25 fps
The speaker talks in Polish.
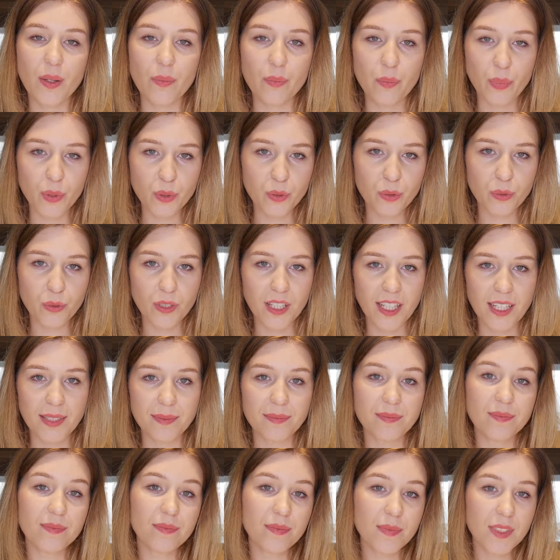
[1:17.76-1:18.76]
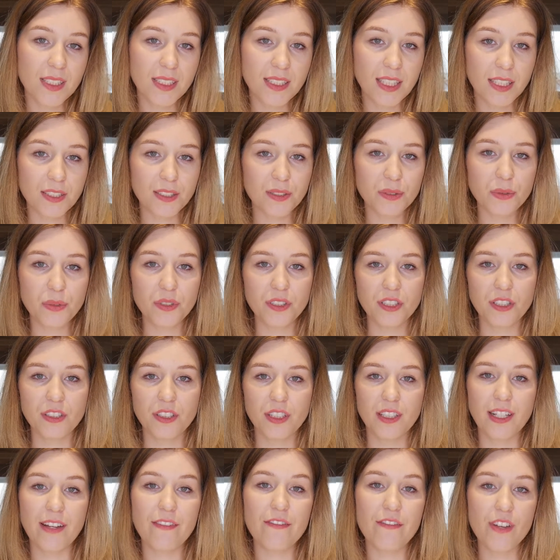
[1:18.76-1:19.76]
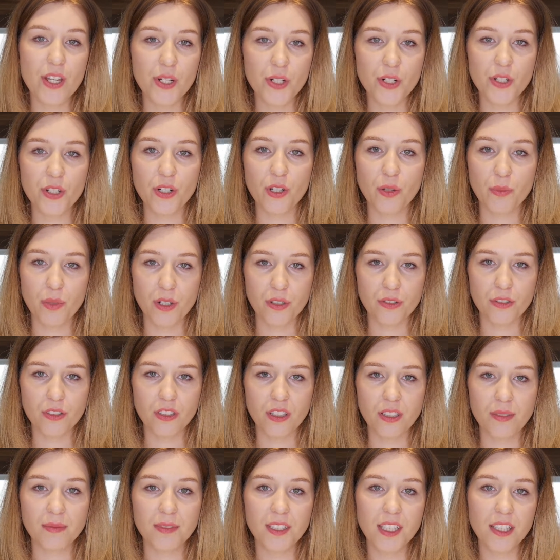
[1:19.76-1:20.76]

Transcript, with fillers: Po drugie, Zdecydujcie się na węższe obrączki.